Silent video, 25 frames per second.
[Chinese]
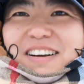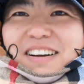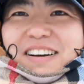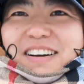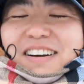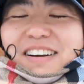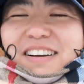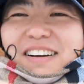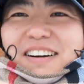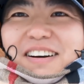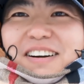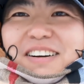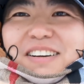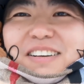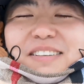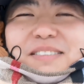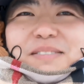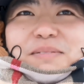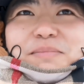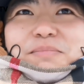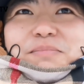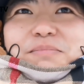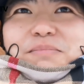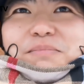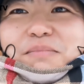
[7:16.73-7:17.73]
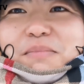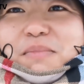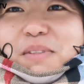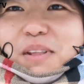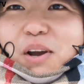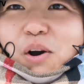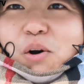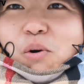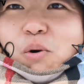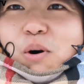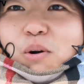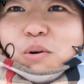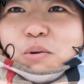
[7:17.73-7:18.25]
哎呀，
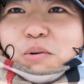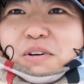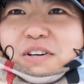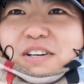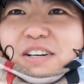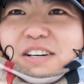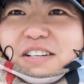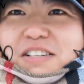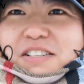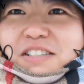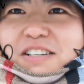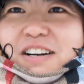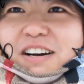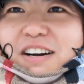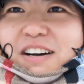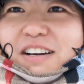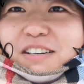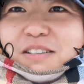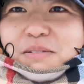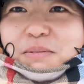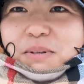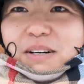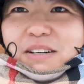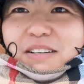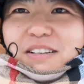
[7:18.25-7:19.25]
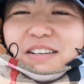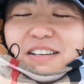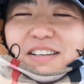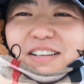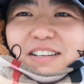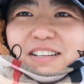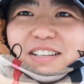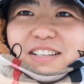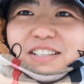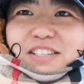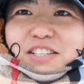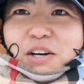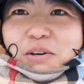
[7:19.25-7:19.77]
恍如隔世啊，是不是？
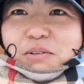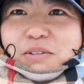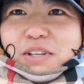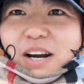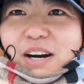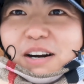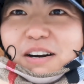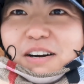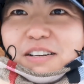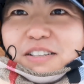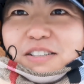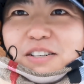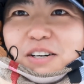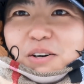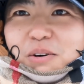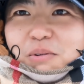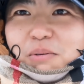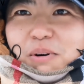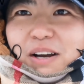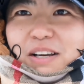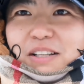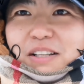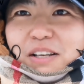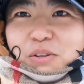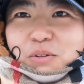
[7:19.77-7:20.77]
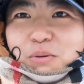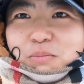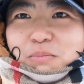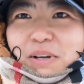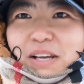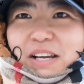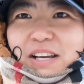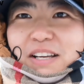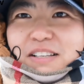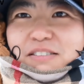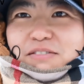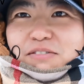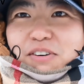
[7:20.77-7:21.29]
小年儿的时候我还在东北
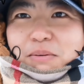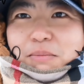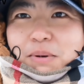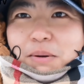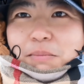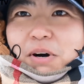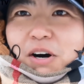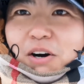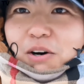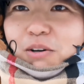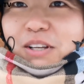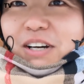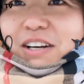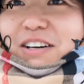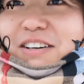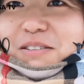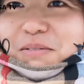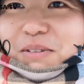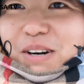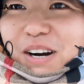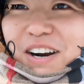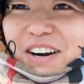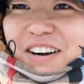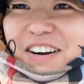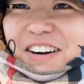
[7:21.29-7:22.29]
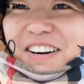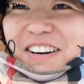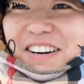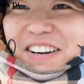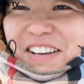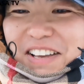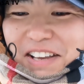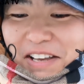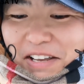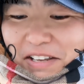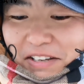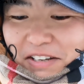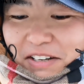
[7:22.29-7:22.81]
给你放鞭炮呢，是不是？
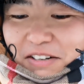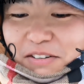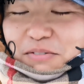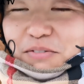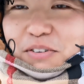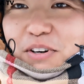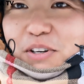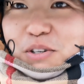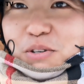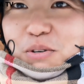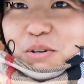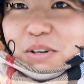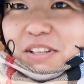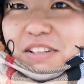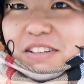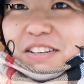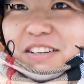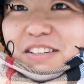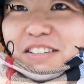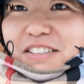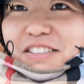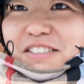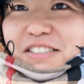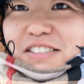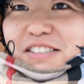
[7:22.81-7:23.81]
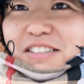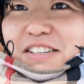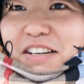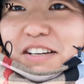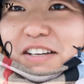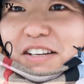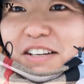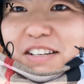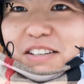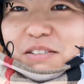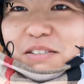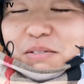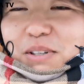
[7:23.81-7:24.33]
你看这风吹的，
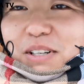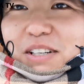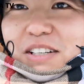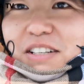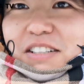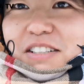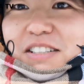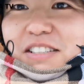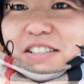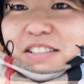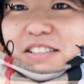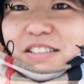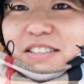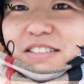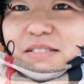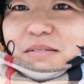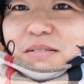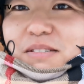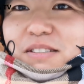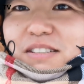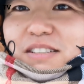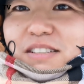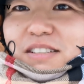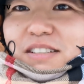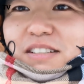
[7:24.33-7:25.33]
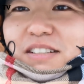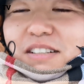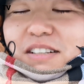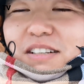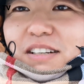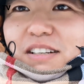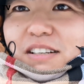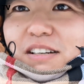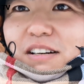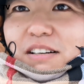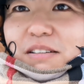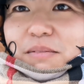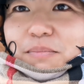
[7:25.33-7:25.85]
我这个。哎
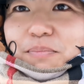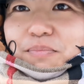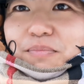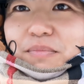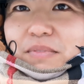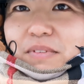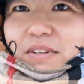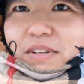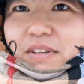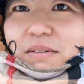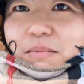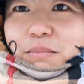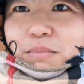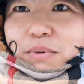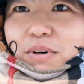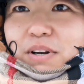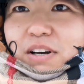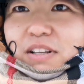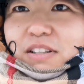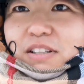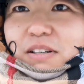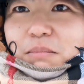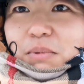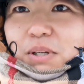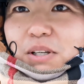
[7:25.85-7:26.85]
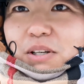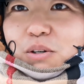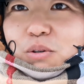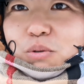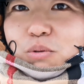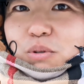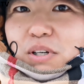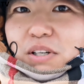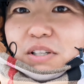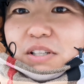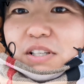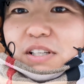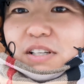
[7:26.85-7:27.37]
呀，不知道还能不能录
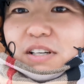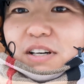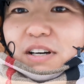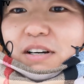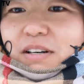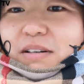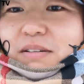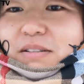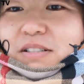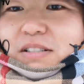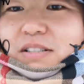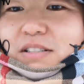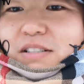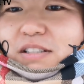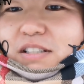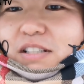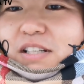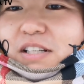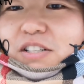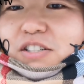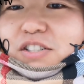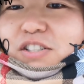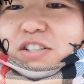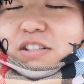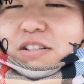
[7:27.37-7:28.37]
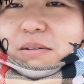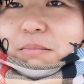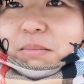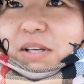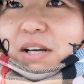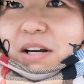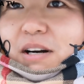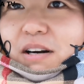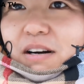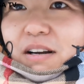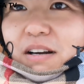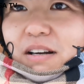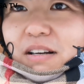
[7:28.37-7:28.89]
上音啊？音质怎么
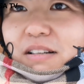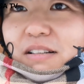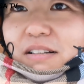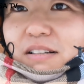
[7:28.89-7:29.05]
样啊？